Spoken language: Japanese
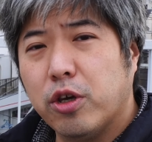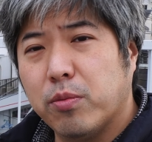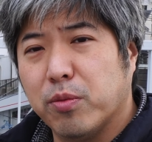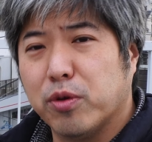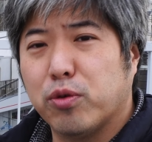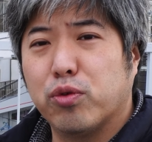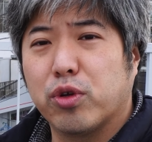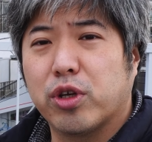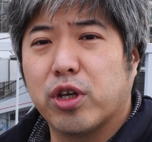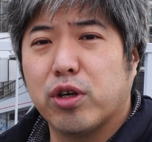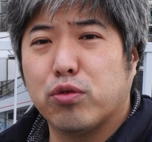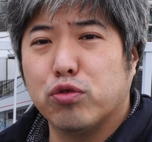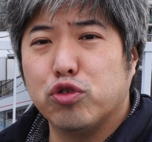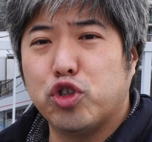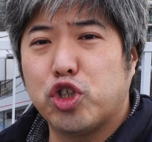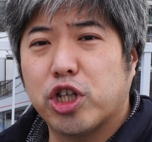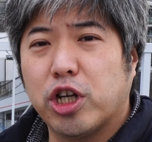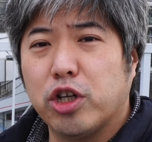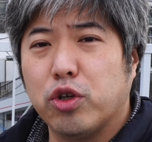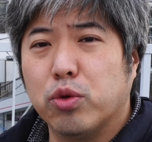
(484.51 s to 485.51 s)
まあ、これ結構
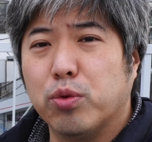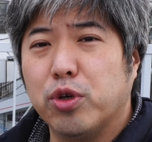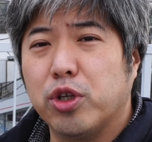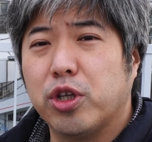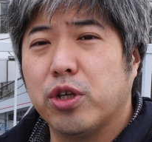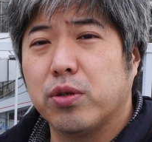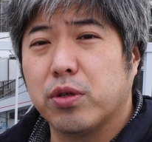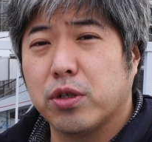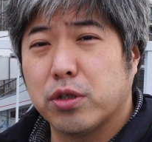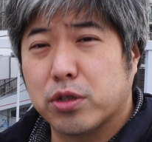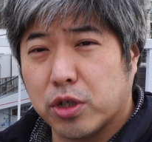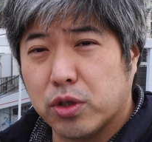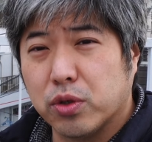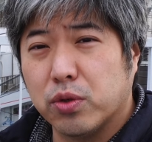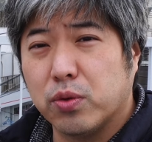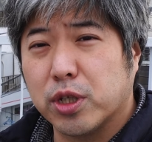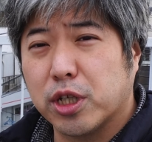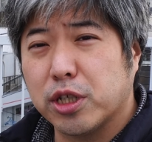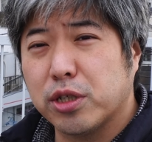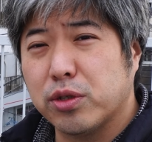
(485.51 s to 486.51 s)
しっかり覚えてるんですけど
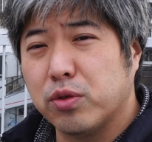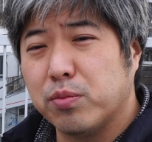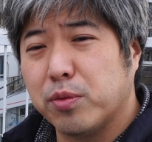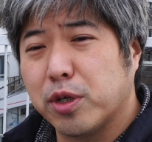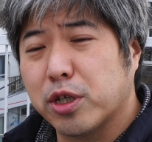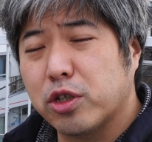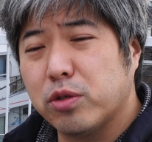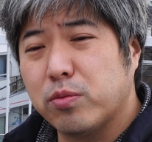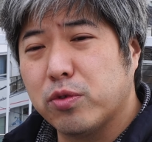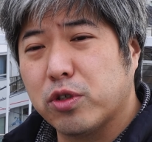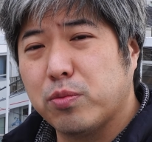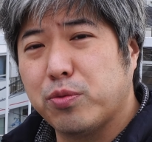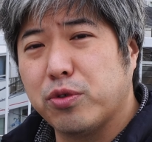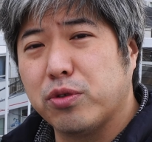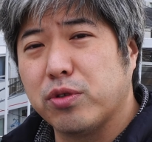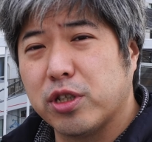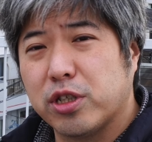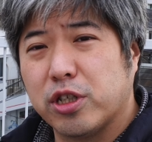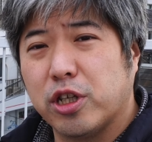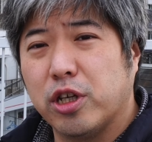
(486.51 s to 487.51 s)
私その
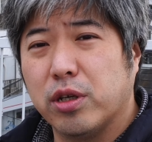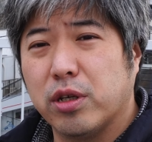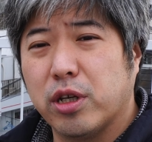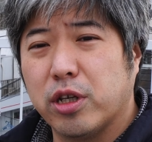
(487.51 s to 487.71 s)
MacBookPro ですね、